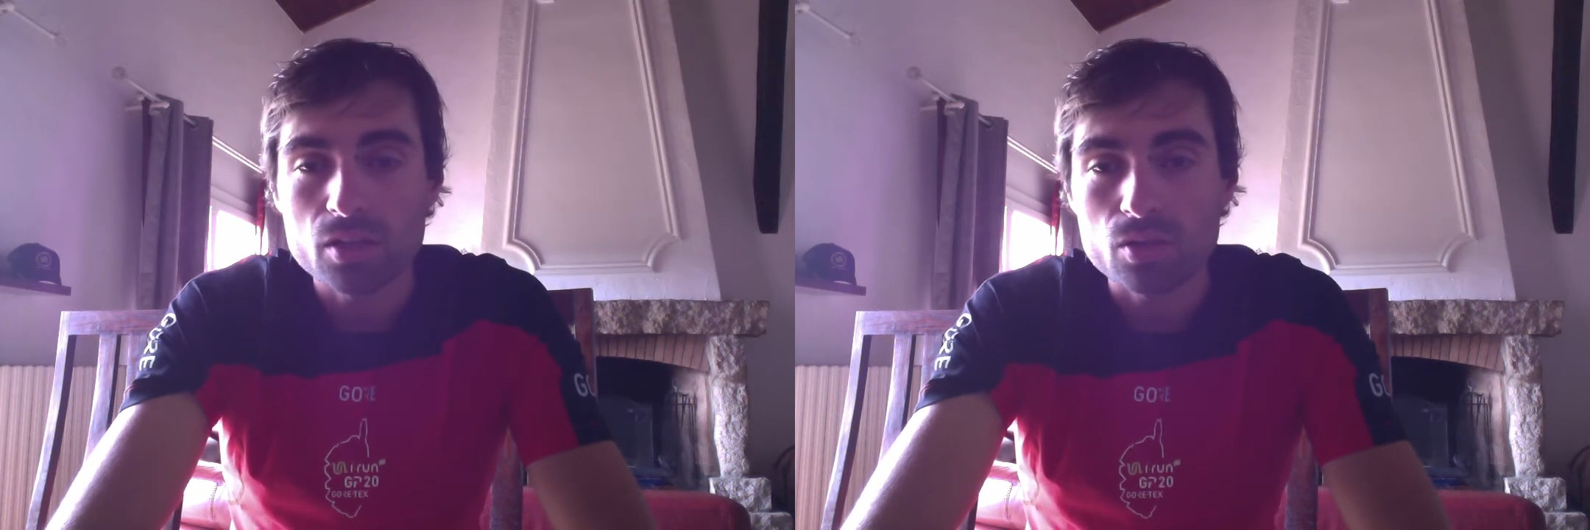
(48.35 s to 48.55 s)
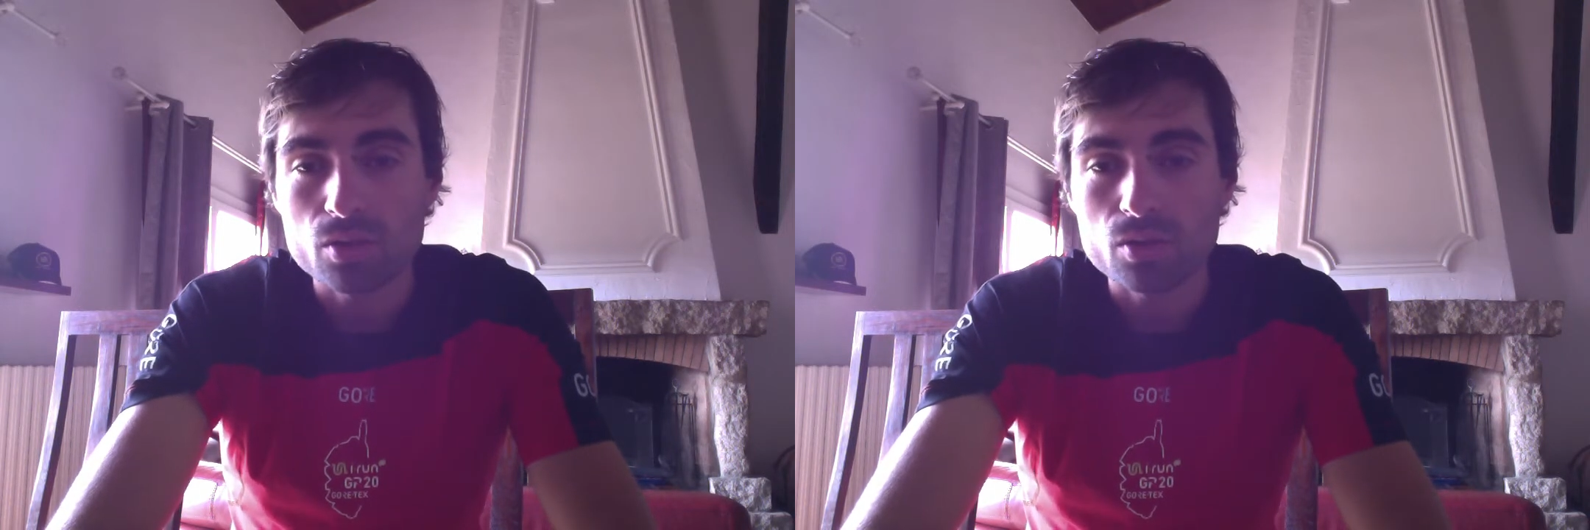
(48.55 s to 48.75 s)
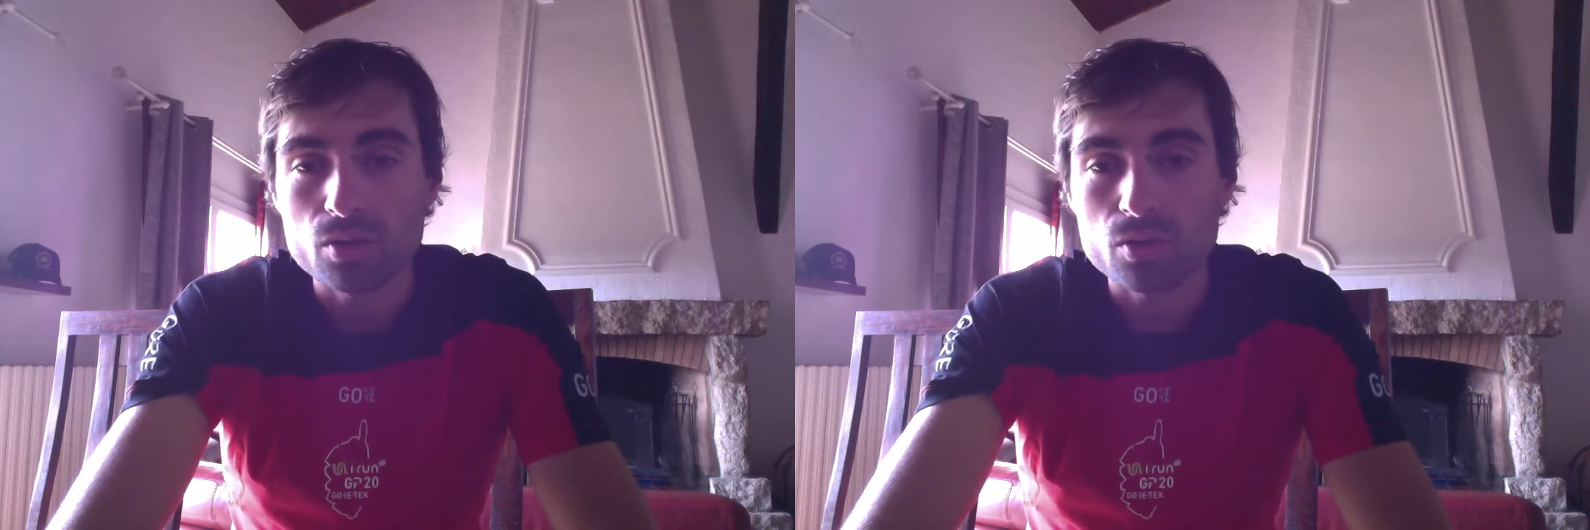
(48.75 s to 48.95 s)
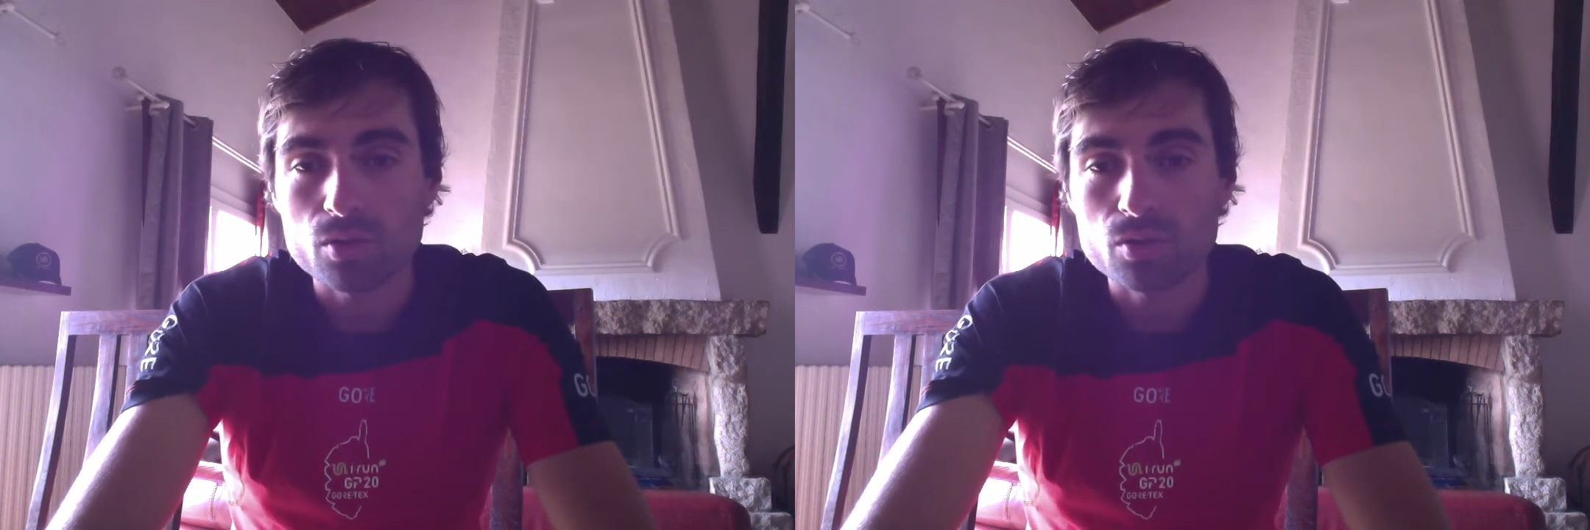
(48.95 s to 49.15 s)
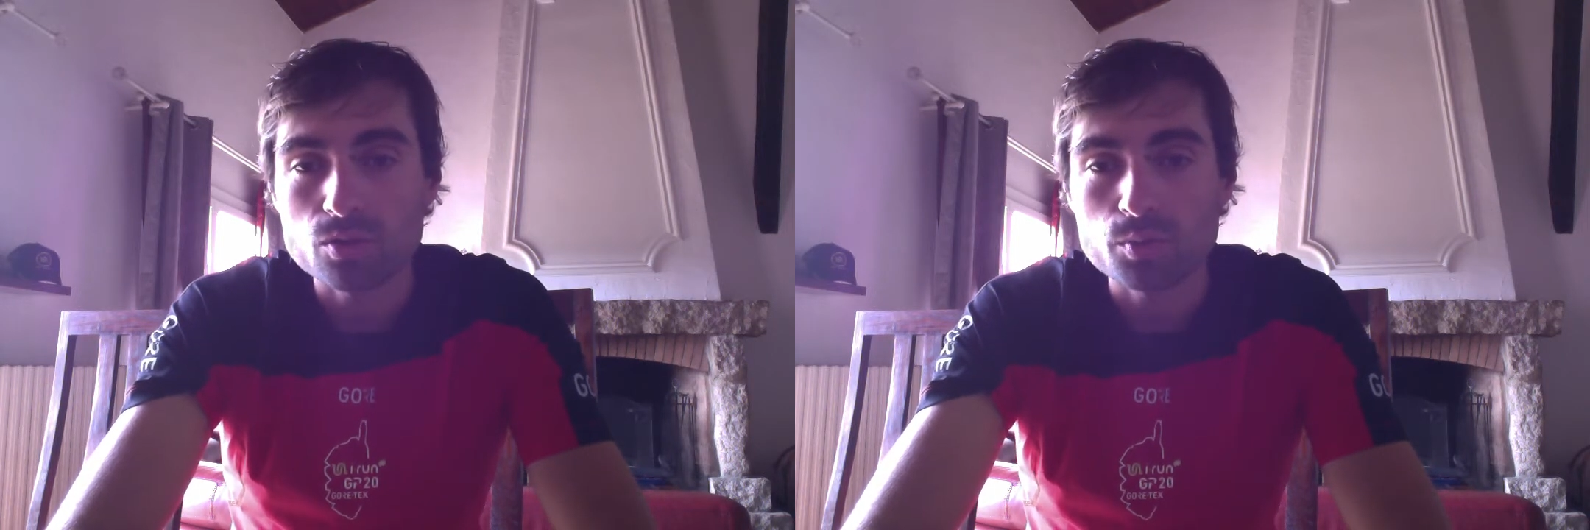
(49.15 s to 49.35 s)

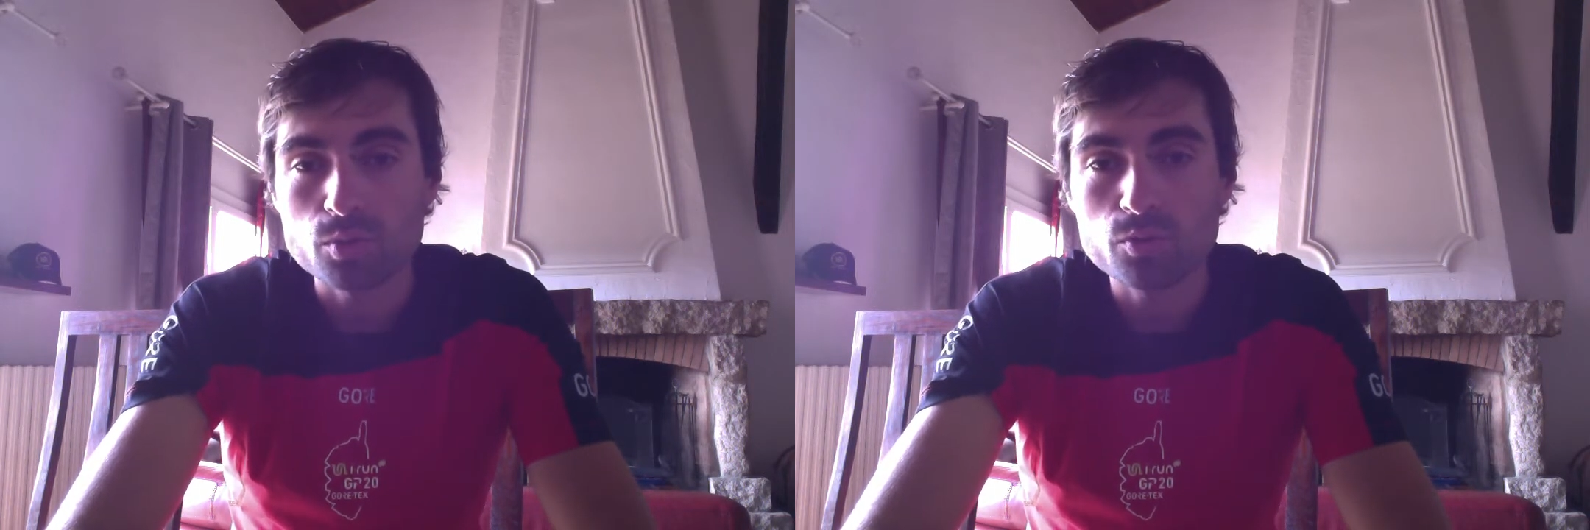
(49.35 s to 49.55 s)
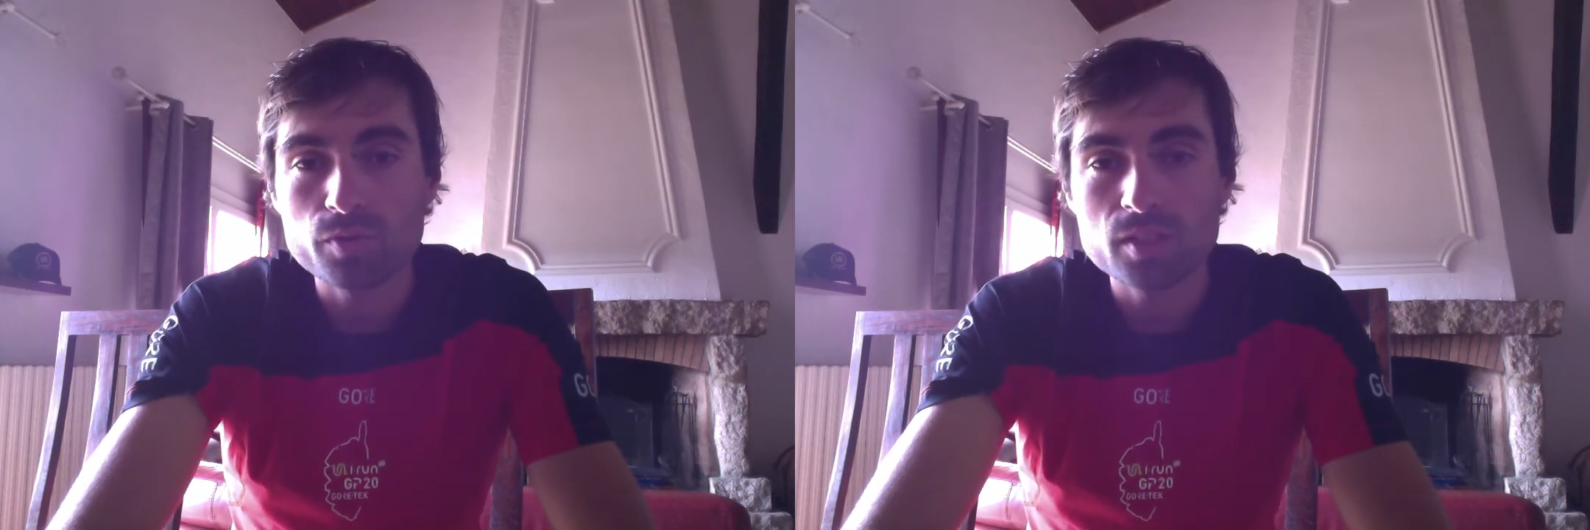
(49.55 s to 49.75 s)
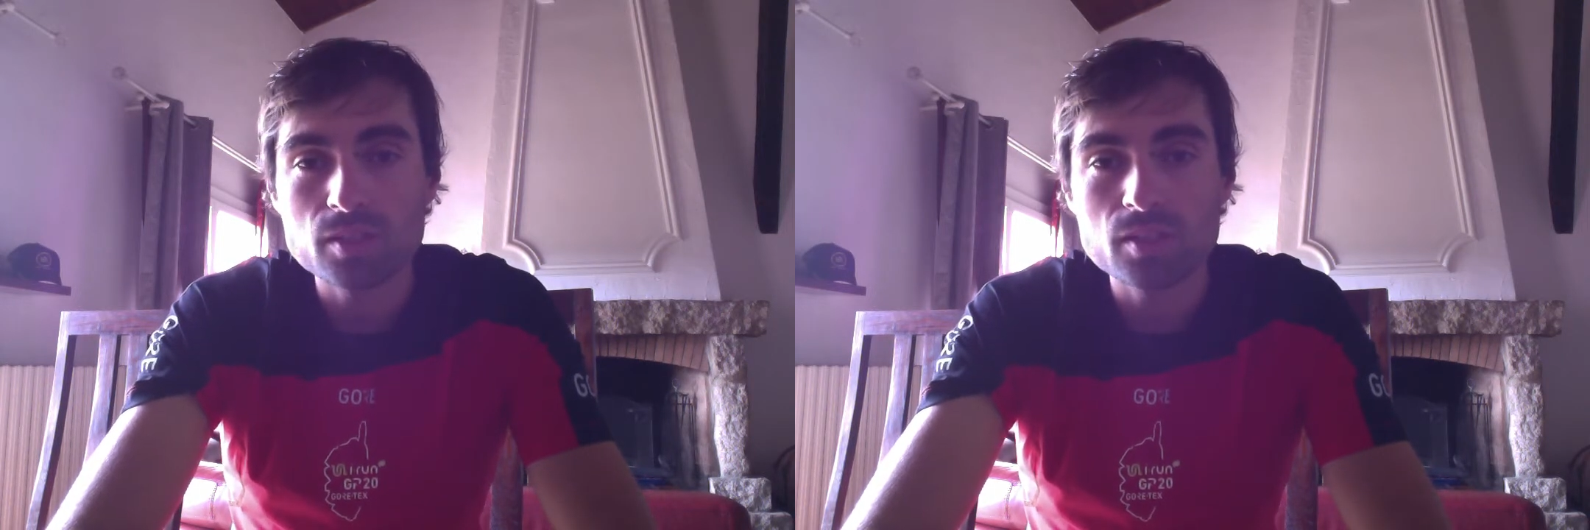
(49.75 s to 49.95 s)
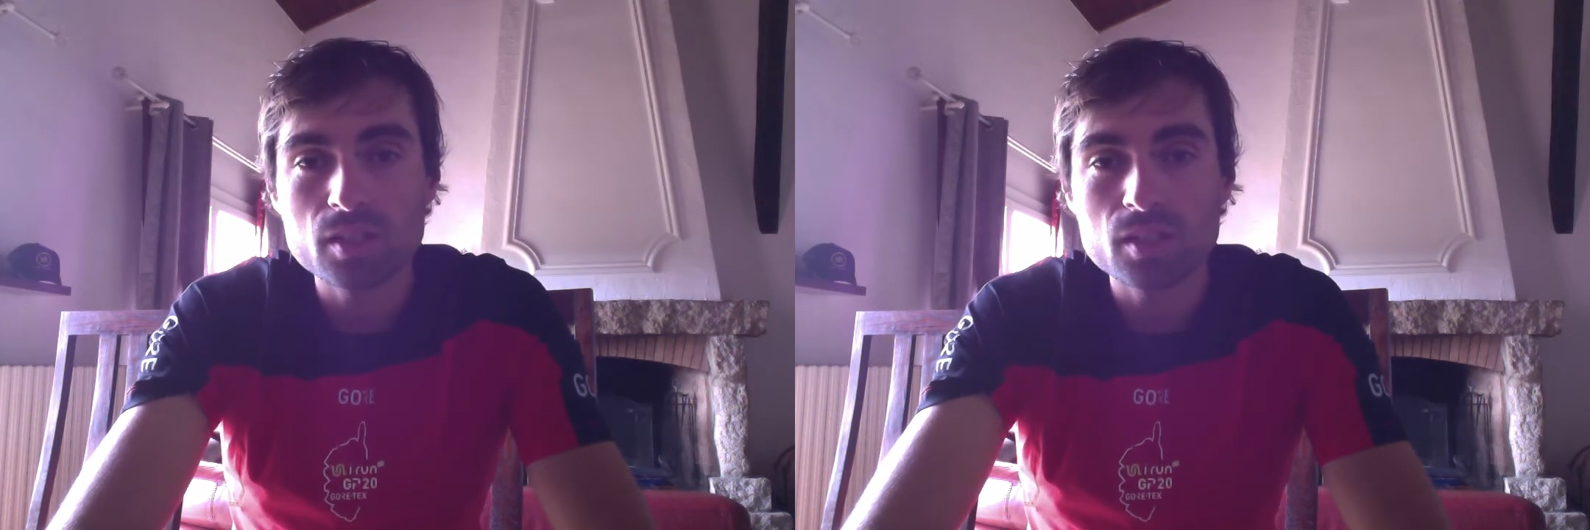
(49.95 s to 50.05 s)
Je je peux que féliciter